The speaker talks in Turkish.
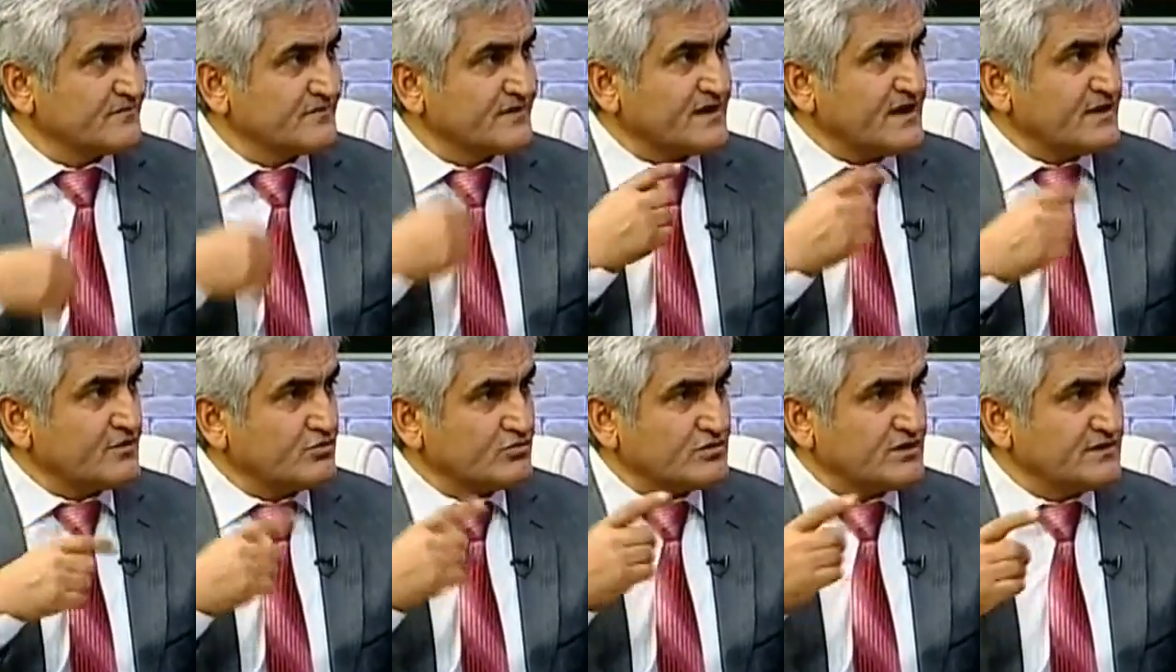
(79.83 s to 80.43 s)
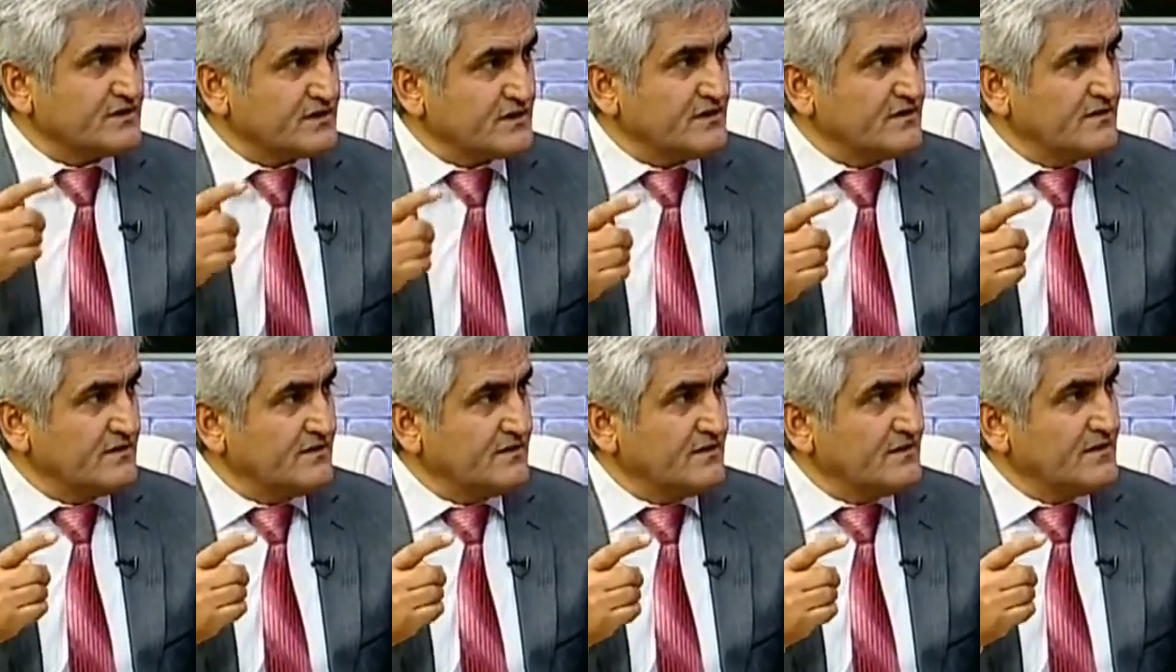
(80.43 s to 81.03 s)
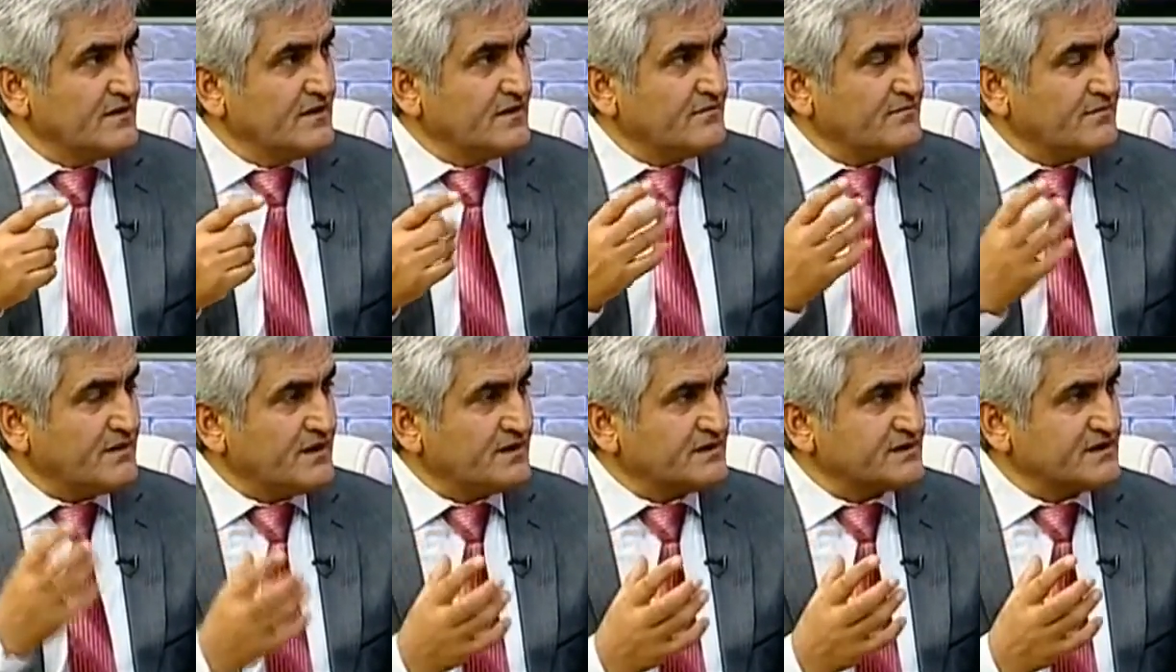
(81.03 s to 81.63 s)
Diğer organlara. Hı hı.
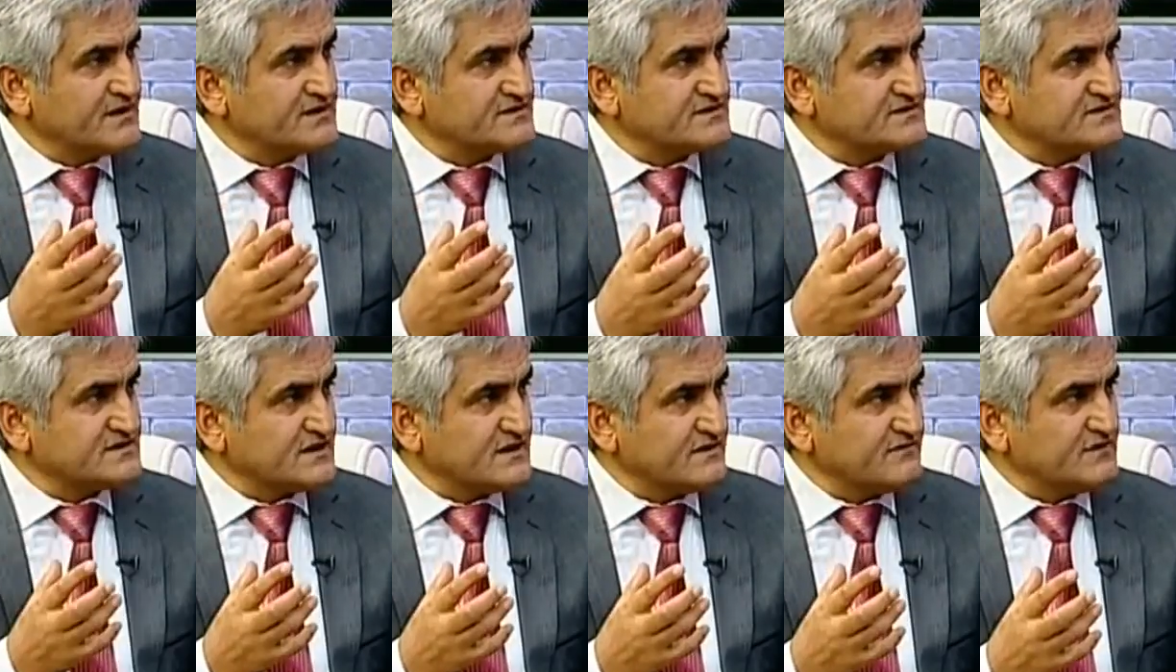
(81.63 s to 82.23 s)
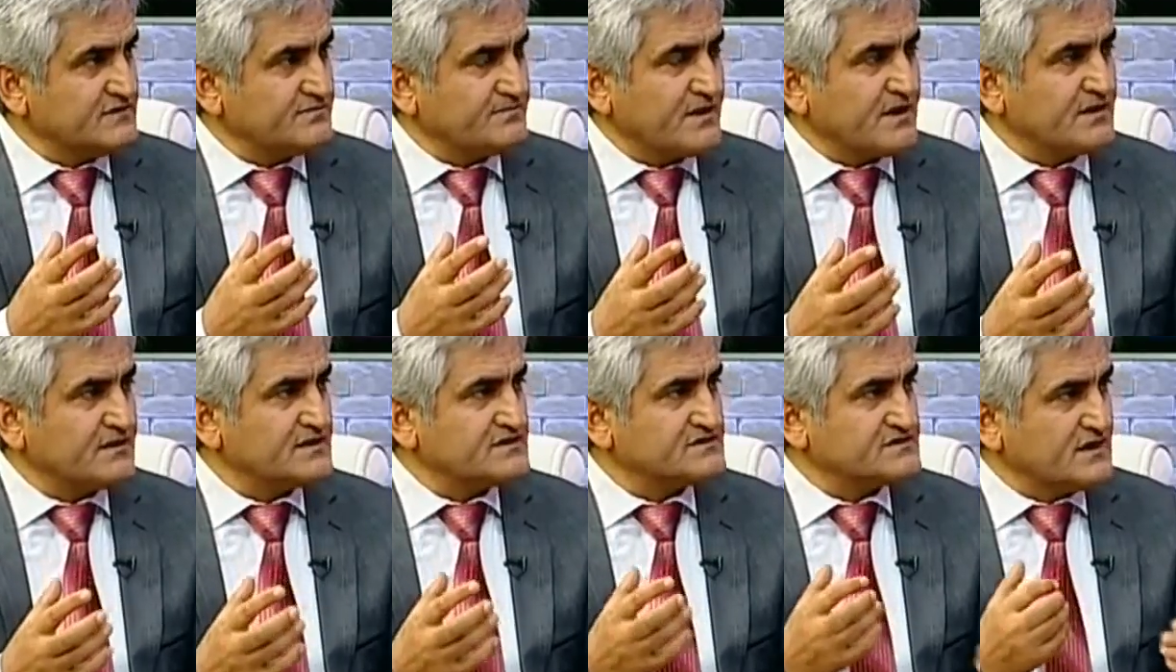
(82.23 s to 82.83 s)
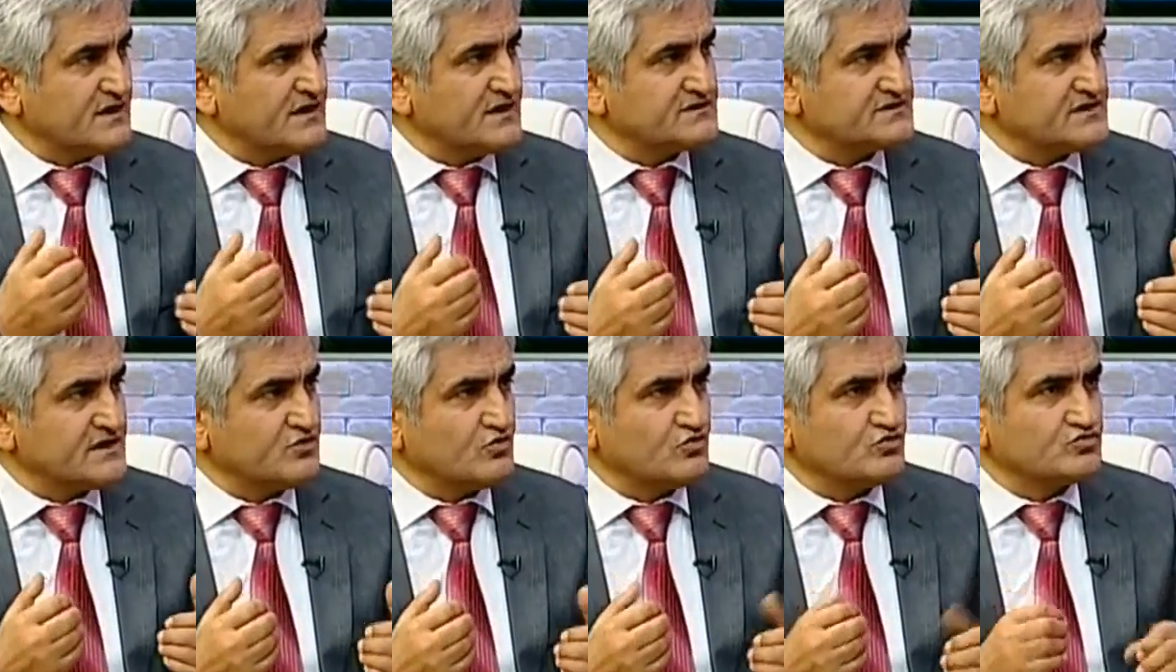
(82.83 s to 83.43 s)
Pankreası zarar verir. Pankreas
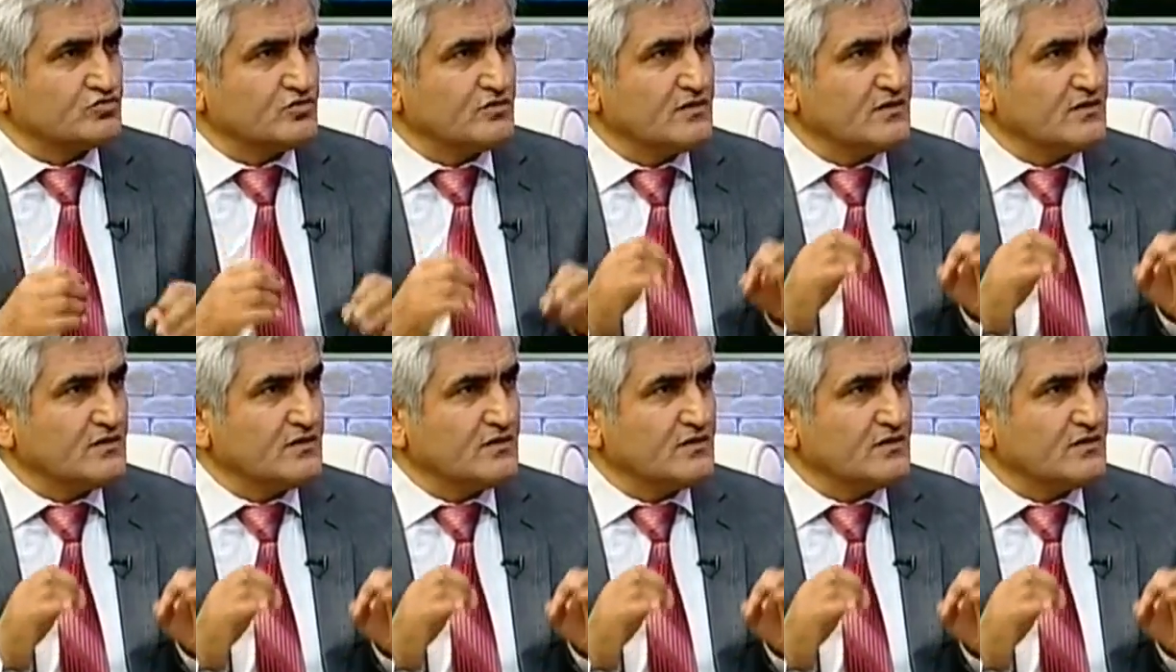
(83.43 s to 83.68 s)
yağlanırsa ne olur?